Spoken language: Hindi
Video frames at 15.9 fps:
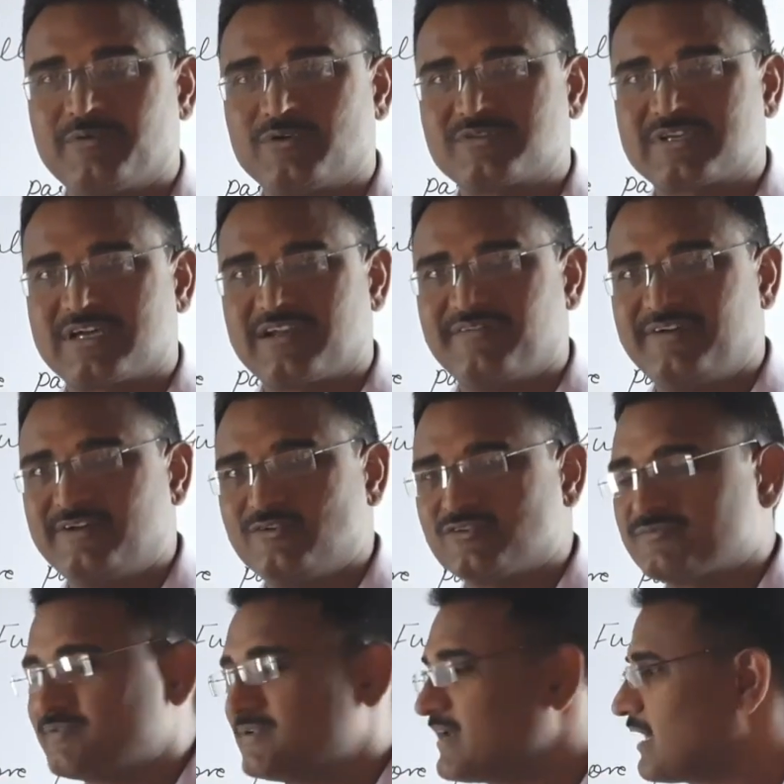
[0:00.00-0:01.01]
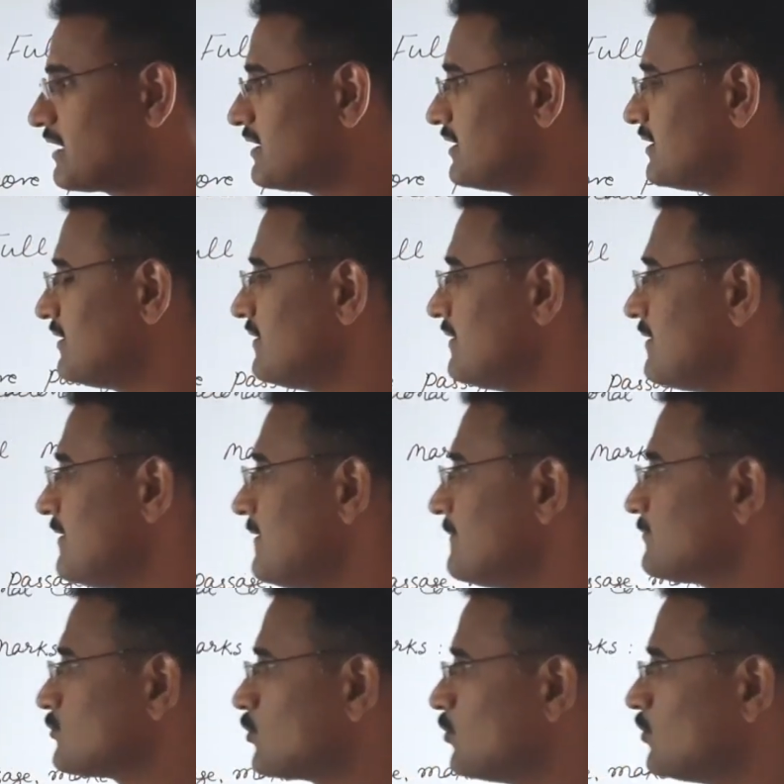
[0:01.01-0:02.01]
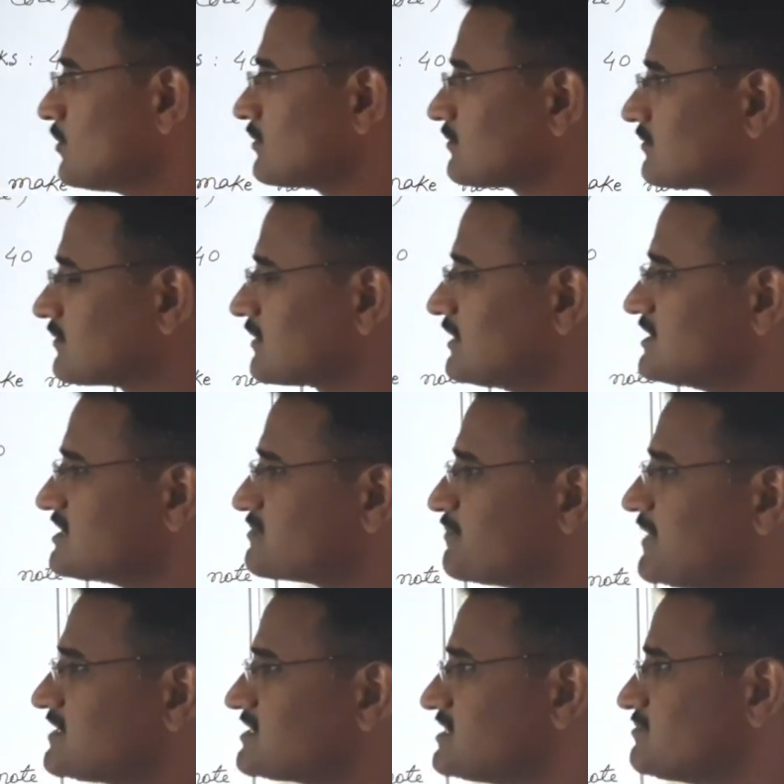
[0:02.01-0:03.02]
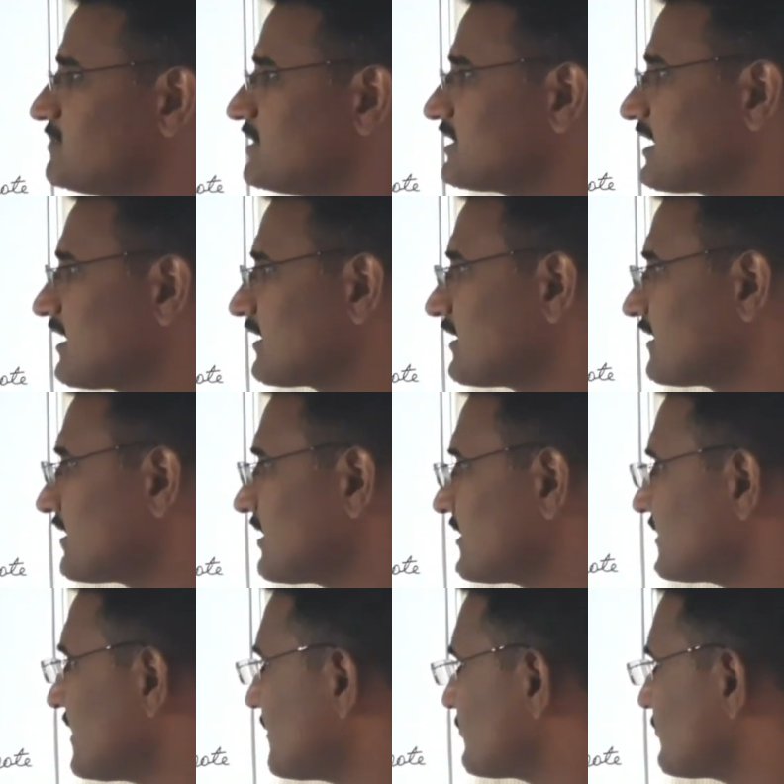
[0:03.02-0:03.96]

बहुत सारे वीडियोस भी डाले हैं तो इस पैसेज में क्या करना है कि